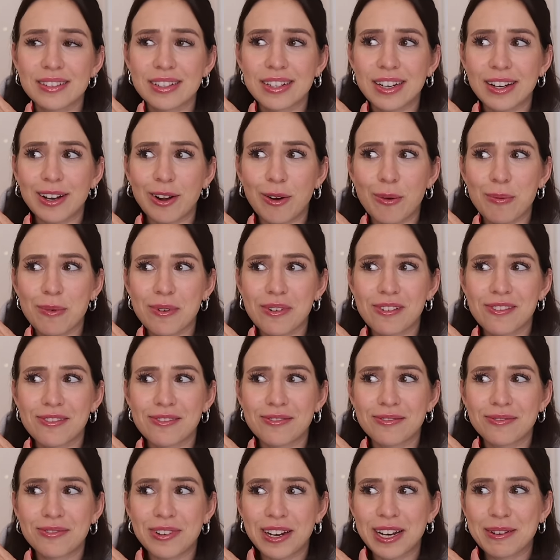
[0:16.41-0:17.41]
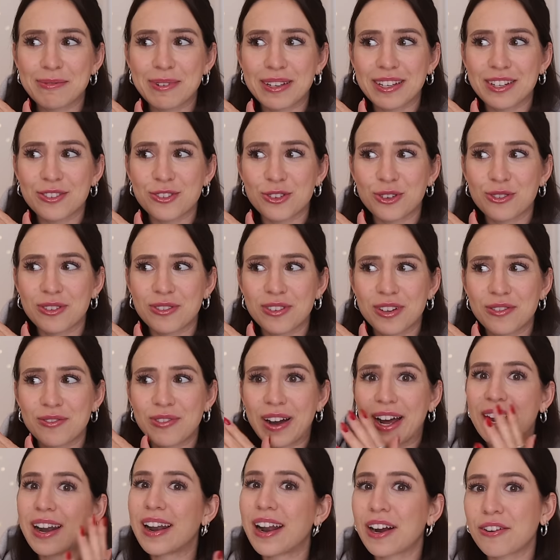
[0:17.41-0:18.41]
Ich glaube, wenn ihr mich schon eine
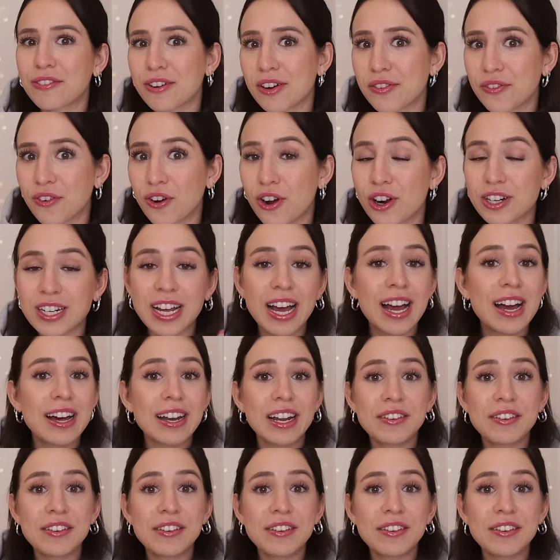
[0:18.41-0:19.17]
Weile lang verfolgt,